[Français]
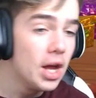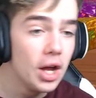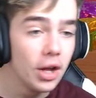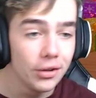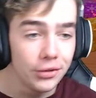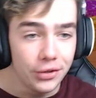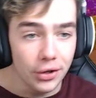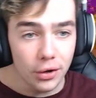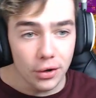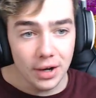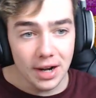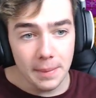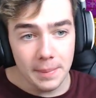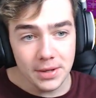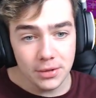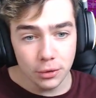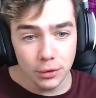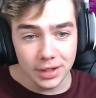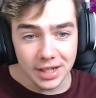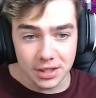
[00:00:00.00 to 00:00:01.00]
dans la
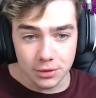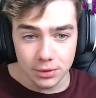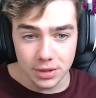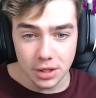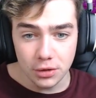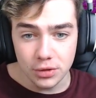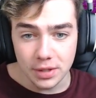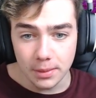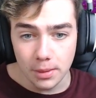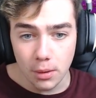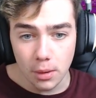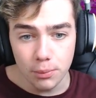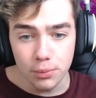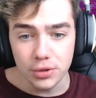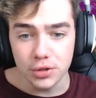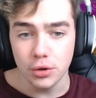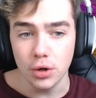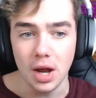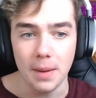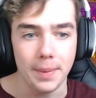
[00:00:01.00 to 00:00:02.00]
maison de Casanozette tout simplement
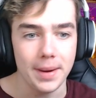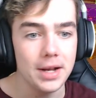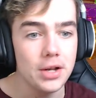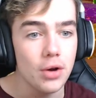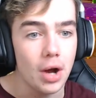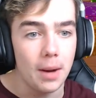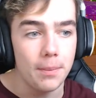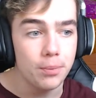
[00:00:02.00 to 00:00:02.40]
puisque après il n'y aura